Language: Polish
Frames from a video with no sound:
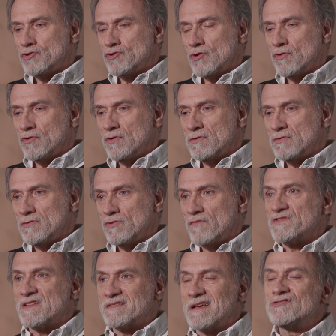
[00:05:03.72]
to no
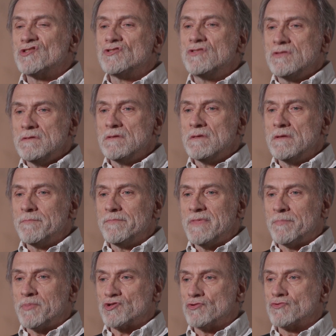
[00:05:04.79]
w zasadzie
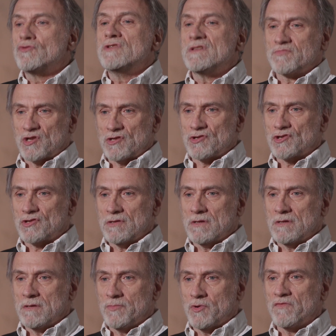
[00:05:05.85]
na początku nic przecież nie,
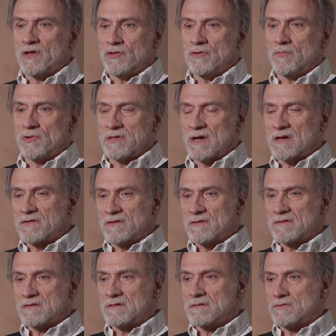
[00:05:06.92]
nie było wiadomo, tak?
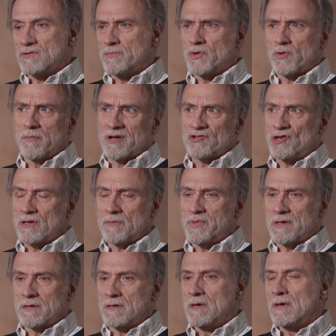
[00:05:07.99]
Więc to był chyba
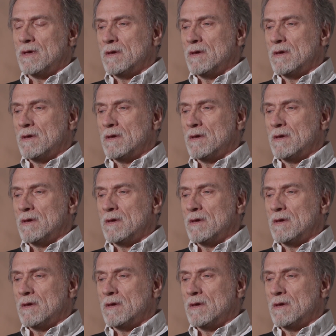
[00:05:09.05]
sierpień,